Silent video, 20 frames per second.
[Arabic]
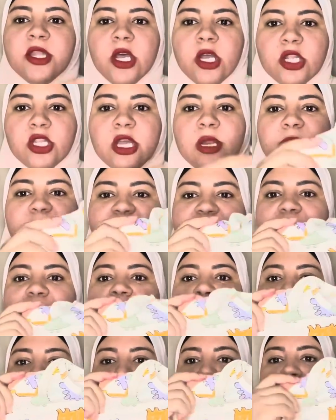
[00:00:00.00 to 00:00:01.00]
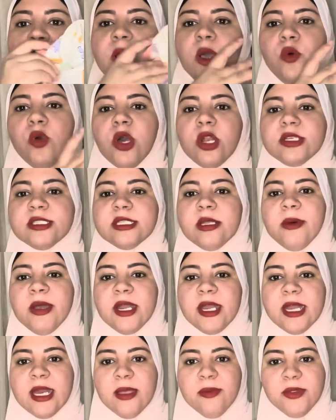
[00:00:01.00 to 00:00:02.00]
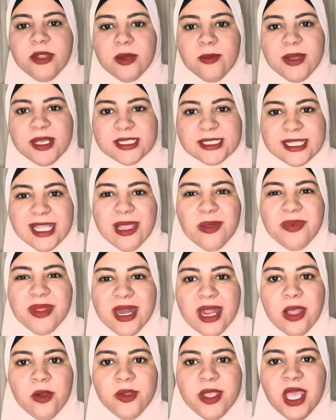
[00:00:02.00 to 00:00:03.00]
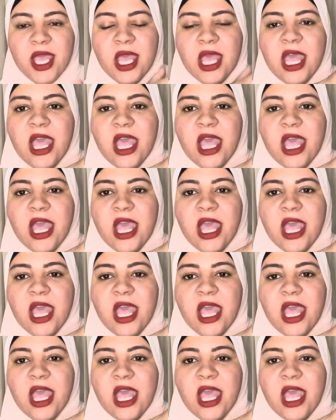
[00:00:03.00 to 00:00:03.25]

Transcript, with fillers: اكتر بس انا جبتهم لها وخلاص طبعا انا جبت المقاس ده كبير قوي